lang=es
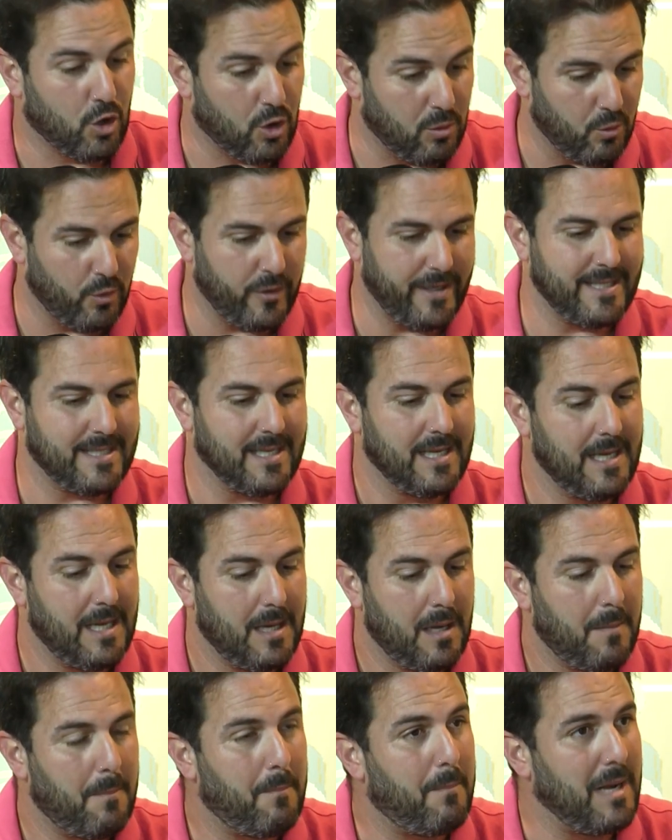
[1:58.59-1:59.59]
como es
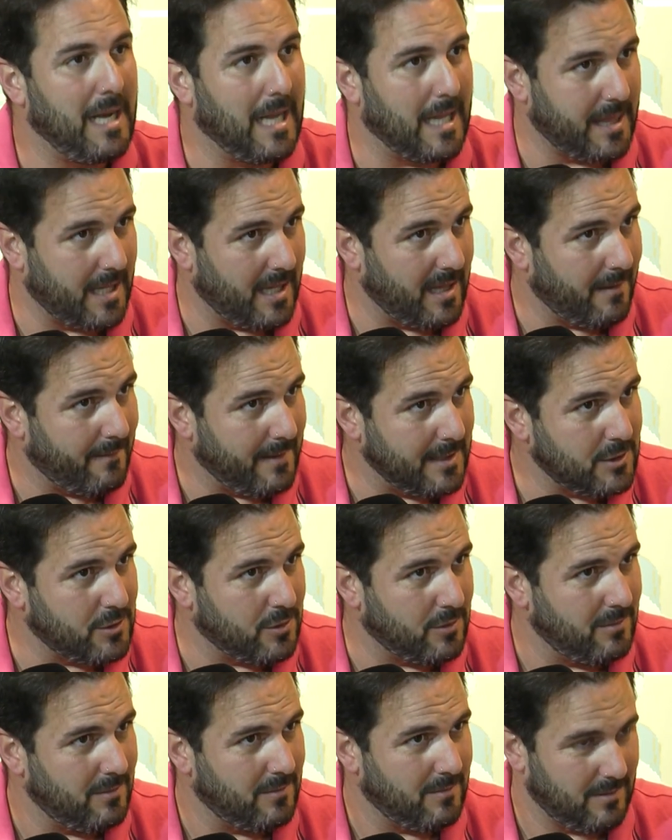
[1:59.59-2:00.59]
Plaza de
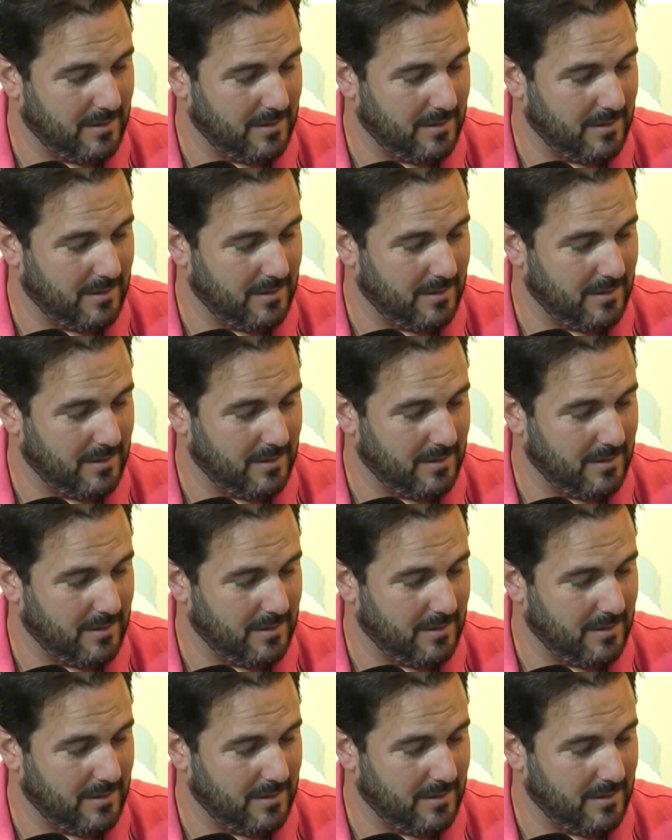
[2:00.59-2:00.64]
Abacho...